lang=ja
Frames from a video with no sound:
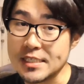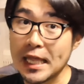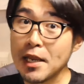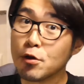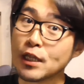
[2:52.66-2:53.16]

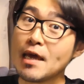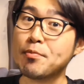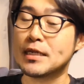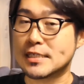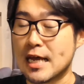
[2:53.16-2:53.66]

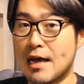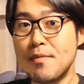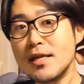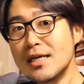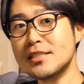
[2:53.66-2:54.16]
ステレオタイプでさ
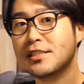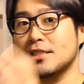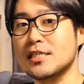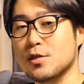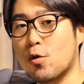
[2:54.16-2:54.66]
アメリカ
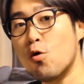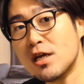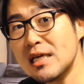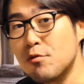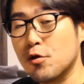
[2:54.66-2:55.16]
人ってその大
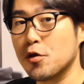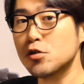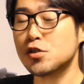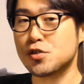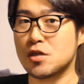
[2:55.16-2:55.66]
きいものを
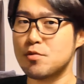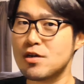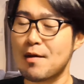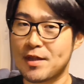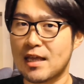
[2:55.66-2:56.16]
良しとする
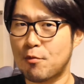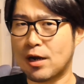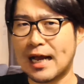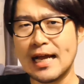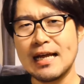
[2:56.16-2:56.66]
文化みたいなも
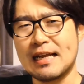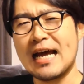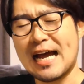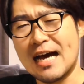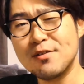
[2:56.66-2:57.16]
のが
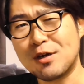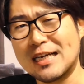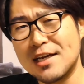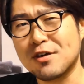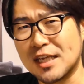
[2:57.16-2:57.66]
なんかあると
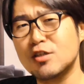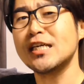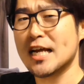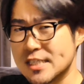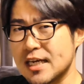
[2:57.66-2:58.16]
かないとか聞く
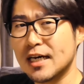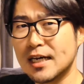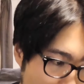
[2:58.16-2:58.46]
じゃないですか。